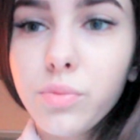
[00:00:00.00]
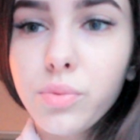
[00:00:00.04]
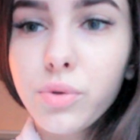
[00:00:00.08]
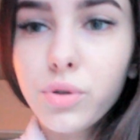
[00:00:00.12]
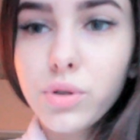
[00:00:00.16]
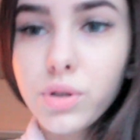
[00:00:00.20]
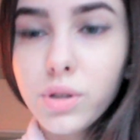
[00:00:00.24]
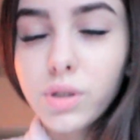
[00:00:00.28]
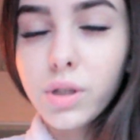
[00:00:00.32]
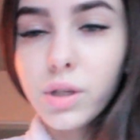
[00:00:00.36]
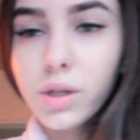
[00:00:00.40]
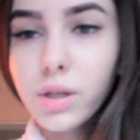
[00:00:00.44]

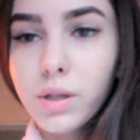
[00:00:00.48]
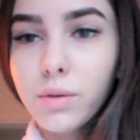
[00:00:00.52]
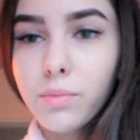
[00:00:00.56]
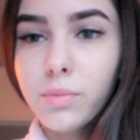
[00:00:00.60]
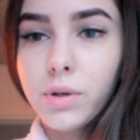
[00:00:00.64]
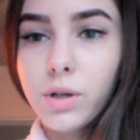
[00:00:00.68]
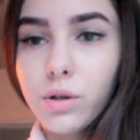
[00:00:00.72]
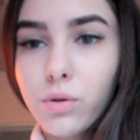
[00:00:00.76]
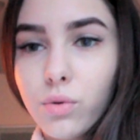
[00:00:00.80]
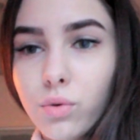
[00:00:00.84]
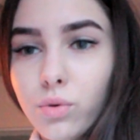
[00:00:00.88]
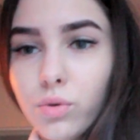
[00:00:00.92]
просто я не
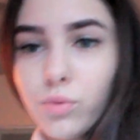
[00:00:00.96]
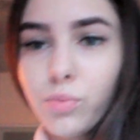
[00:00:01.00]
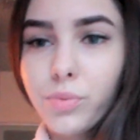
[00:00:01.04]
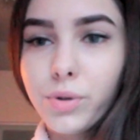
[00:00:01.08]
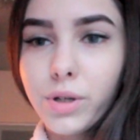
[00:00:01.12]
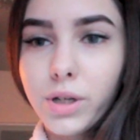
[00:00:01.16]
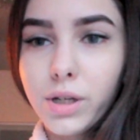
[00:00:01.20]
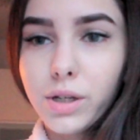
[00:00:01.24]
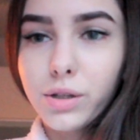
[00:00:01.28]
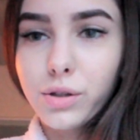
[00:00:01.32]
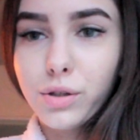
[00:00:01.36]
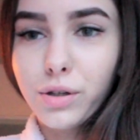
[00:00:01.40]
могу
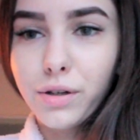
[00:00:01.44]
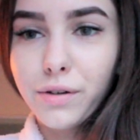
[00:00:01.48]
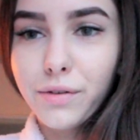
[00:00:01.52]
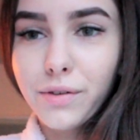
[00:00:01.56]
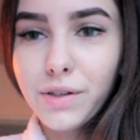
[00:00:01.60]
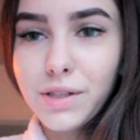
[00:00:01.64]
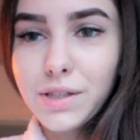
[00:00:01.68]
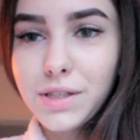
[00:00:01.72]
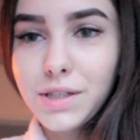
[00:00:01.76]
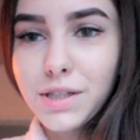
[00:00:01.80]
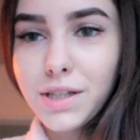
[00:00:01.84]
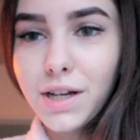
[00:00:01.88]

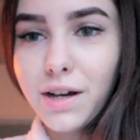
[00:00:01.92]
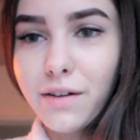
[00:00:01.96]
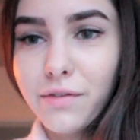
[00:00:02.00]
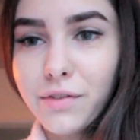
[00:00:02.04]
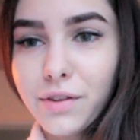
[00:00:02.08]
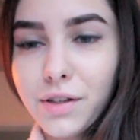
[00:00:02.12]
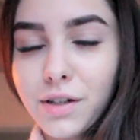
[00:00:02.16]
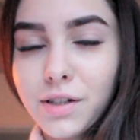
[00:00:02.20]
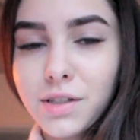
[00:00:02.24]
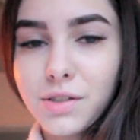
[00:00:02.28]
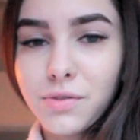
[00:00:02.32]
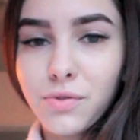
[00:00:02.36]
приготовить
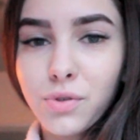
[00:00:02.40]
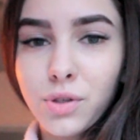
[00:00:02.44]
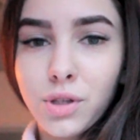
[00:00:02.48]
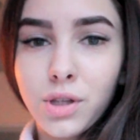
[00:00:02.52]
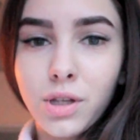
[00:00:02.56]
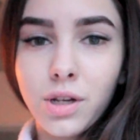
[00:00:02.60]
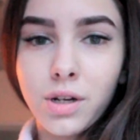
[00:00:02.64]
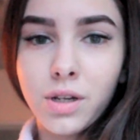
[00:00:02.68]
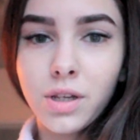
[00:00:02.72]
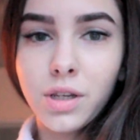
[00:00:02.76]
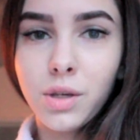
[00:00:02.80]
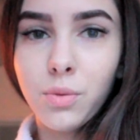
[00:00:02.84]
завтрак, сегодня,
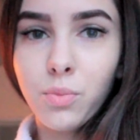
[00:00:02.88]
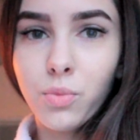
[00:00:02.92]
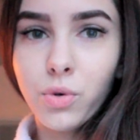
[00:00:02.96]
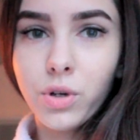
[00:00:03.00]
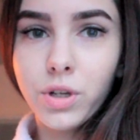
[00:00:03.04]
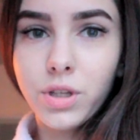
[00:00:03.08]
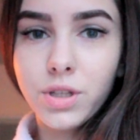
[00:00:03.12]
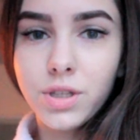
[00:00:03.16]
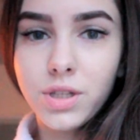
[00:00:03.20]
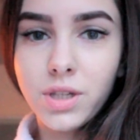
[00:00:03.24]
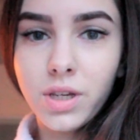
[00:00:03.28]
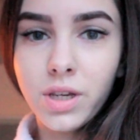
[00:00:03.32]
наверное, не
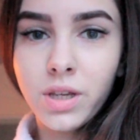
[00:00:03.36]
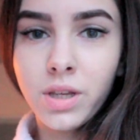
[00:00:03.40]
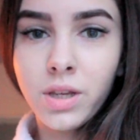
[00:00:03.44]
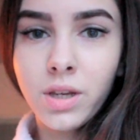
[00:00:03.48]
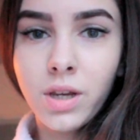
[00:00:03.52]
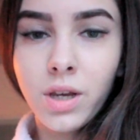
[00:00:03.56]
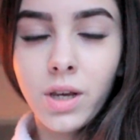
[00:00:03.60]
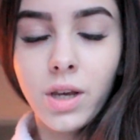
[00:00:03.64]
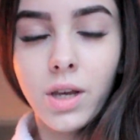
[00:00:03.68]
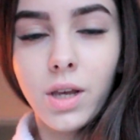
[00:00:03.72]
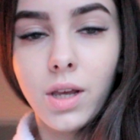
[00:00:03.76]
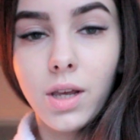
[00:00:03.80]
мой
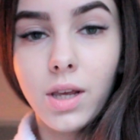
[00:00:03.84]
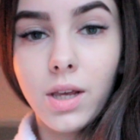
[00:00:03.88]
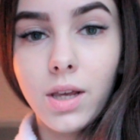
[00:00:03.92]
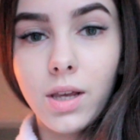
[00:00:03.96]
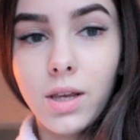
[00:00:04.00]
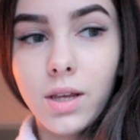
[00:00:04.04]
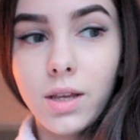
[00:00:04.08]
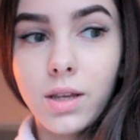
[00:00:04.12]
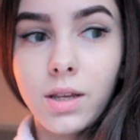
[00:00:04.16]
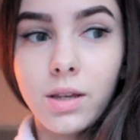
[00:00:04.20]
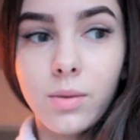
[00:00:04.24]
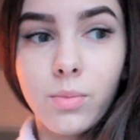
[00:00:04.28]
день.
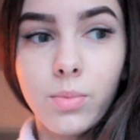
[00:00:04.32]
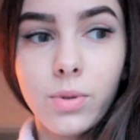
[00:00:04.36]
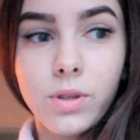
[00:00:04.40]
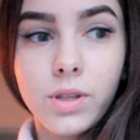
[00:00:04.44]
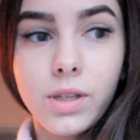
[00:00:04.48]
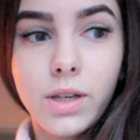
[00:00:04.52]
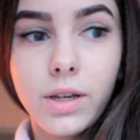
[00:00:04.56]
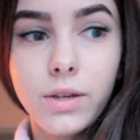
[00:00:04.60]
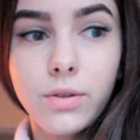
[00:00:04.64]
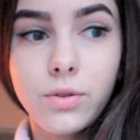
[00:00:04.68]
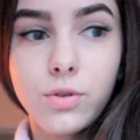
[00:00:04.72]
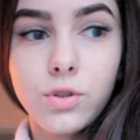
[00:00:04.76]
Я
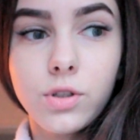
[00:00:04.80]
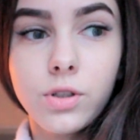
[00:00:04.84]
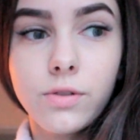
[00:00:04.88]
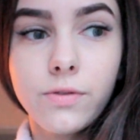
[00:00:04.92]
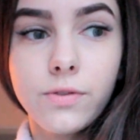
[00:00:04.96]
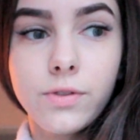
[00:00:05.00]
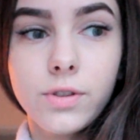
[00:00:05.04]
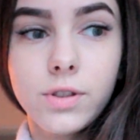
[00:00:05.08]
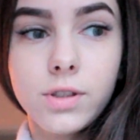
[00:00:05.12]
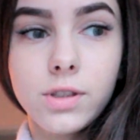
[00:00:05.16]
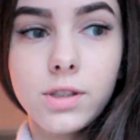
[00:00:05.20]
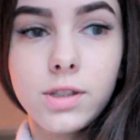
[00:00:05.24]
пытаюсь уже
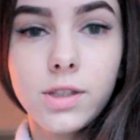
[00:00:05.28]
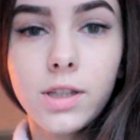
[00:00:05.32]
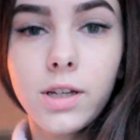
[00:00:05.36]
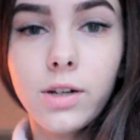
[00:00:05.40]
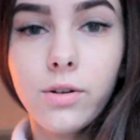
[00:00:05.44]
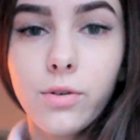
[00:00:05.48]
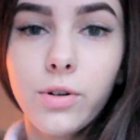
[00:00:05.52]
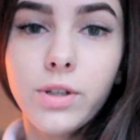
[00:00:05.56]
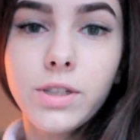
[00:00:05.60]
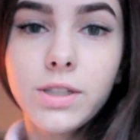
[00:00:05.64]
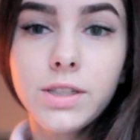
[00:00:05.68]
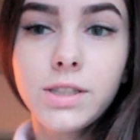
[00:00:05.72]

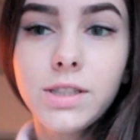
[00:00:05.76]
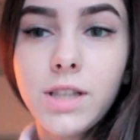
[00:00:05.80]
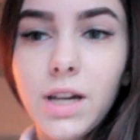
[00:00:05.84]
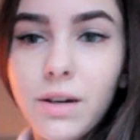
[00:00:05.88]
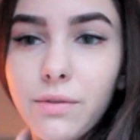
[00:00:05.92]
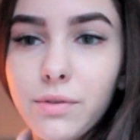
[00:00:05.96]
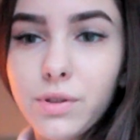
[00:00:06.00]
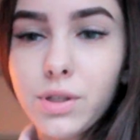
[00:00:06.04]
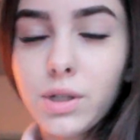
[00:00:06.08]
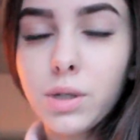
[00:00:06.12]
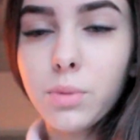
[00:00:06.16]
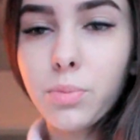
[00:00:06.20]
второй
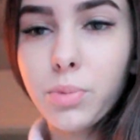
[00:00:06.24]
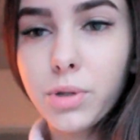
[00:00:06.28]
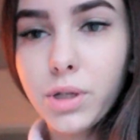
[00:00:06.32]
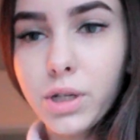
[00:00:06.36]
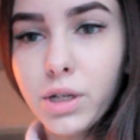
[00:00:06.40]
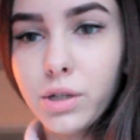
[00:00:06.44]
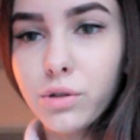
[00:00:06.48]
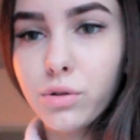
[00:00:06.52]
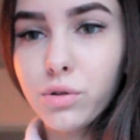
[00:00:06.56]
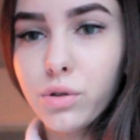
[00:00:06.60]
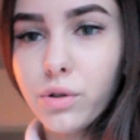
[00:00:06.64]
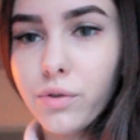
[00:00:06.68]
завтрак
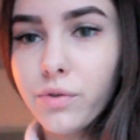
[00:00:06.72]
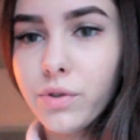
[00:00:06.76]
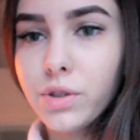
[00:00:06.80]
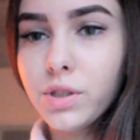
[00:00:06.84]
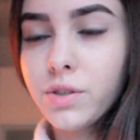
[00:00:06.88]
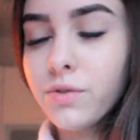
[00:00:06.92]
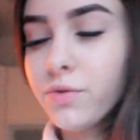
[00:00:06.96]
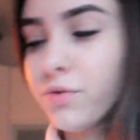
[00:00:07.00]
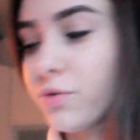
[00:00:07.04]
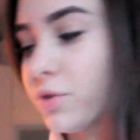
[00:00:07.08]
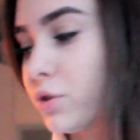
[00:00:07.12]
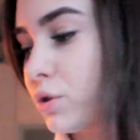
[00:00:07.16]

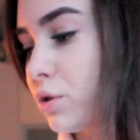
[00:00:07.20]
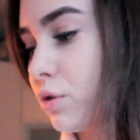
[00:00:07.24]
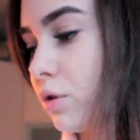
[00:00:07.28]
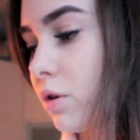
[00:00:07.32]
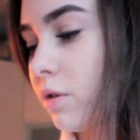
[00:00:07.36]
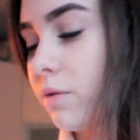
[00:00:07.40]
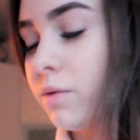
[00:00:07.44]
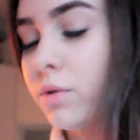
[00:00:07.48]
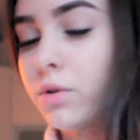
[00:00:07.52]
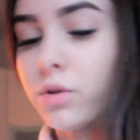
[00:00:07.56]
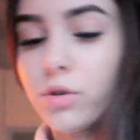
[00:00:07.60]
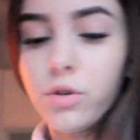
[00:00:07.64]
приготовить, и все
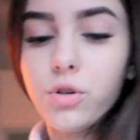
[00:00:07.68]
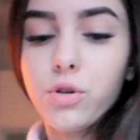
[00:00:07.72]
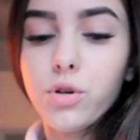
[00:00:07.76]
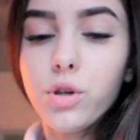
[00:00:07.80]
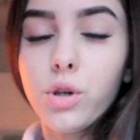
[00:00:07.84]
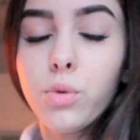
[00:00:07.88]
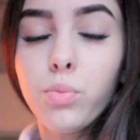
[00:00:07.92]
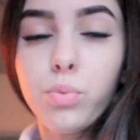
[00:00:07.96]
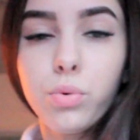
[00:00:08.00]
равно ничего не